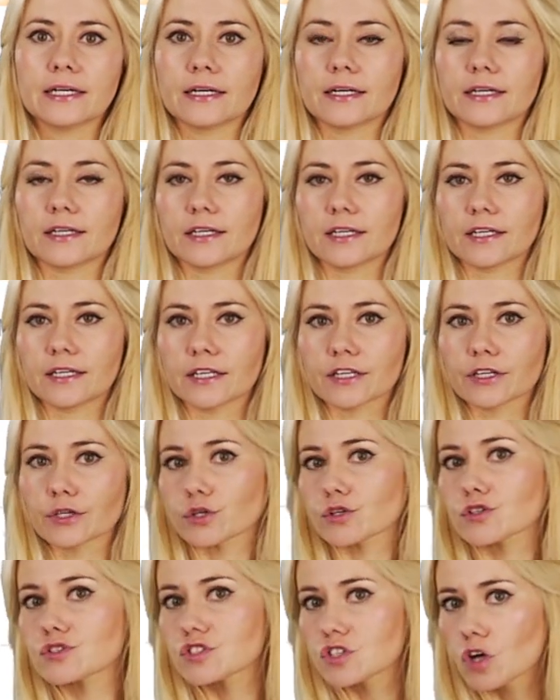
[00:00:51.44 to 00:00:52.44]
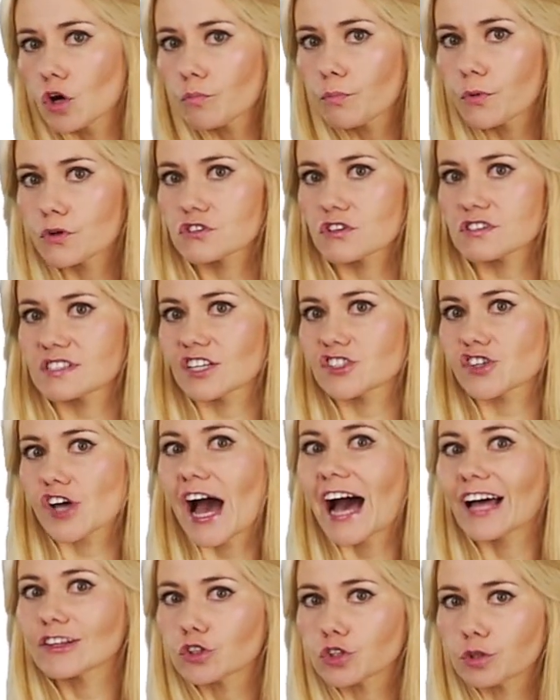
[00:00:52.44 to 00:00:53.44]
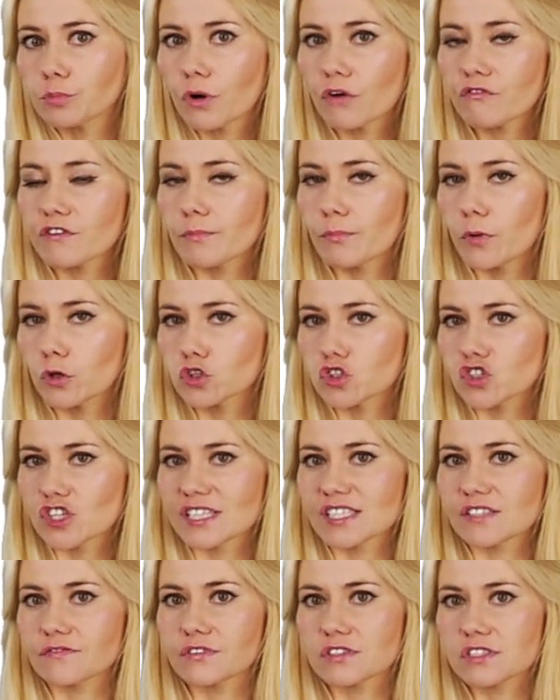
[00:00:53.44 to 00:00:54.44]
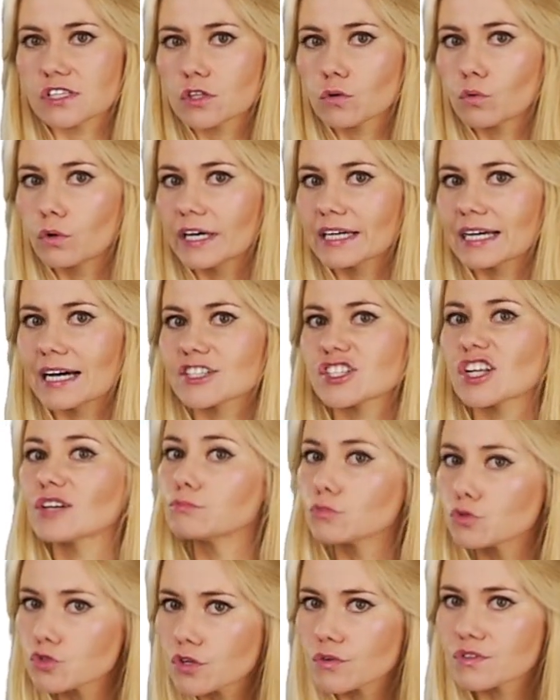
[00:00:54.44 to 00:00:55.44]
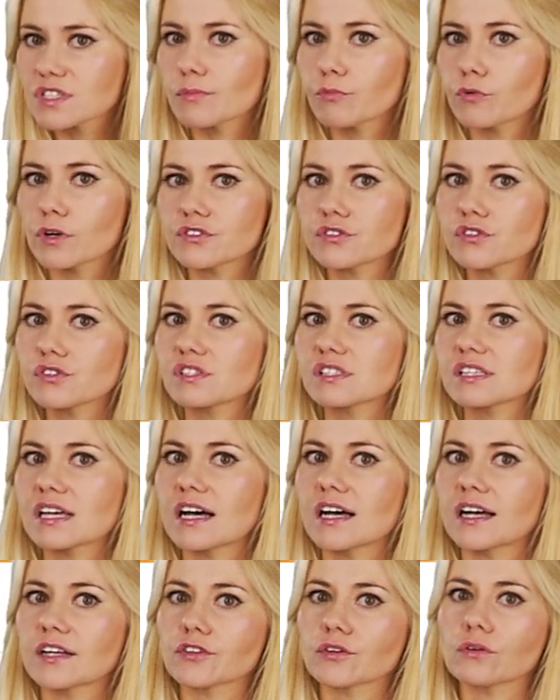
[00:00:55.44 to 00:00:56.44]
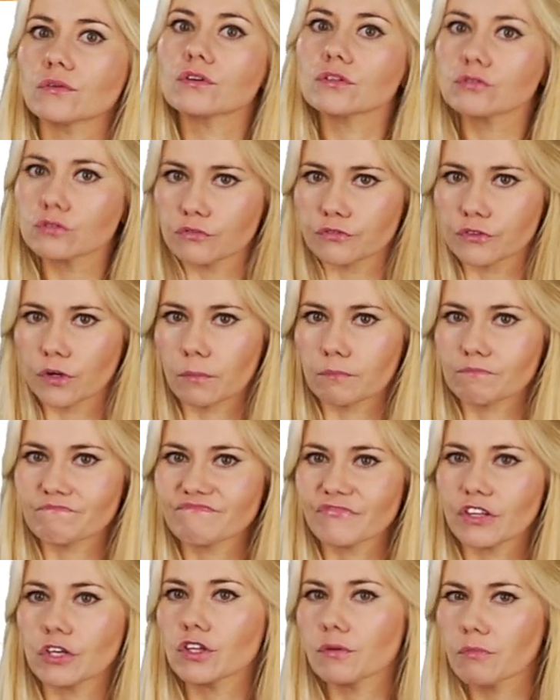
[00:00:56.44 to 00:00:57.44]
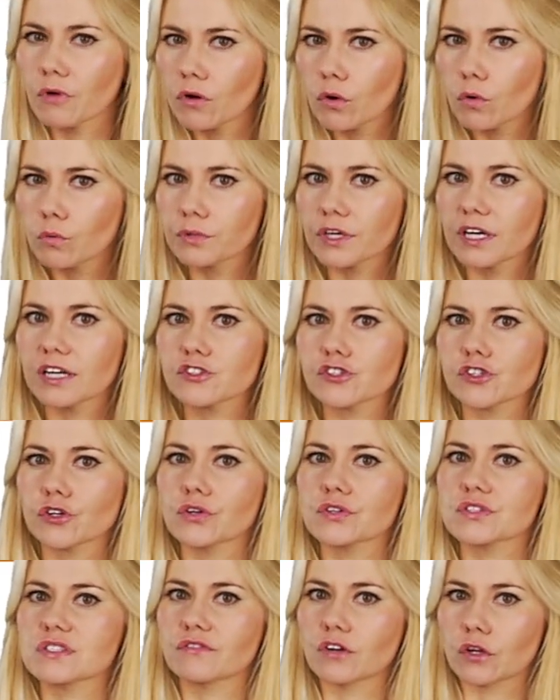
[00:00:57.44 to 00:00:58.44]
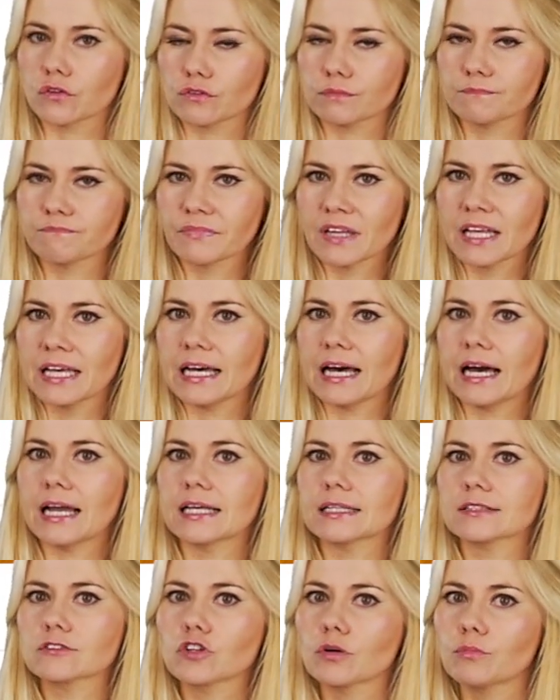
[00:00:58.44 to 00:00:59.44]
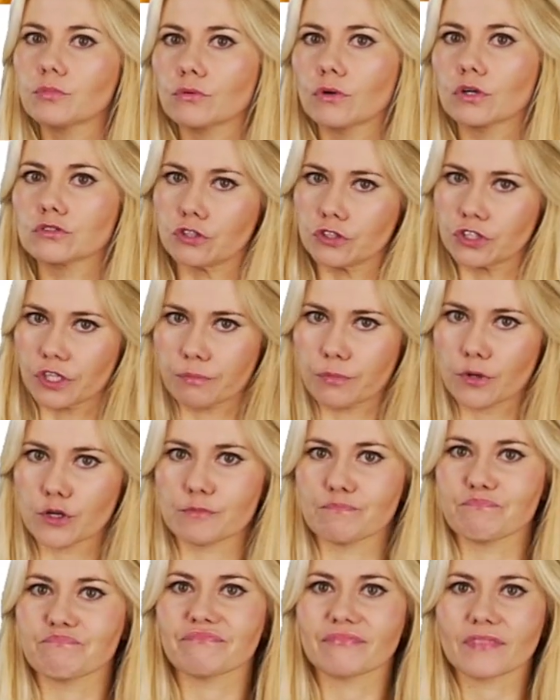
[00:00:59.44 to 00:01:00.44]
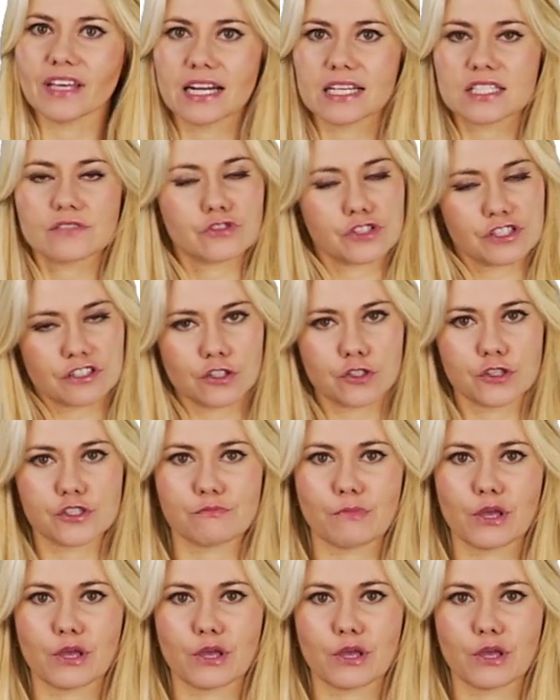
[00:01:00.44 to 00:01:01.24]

e, chcą pozostać anonimowe podczas wizyty u lekarza, muszą zapłacić za nią gotówką i nie mogą ubiegać się o jej zwrot. Ale to było do tej pory. Teraz wszystko się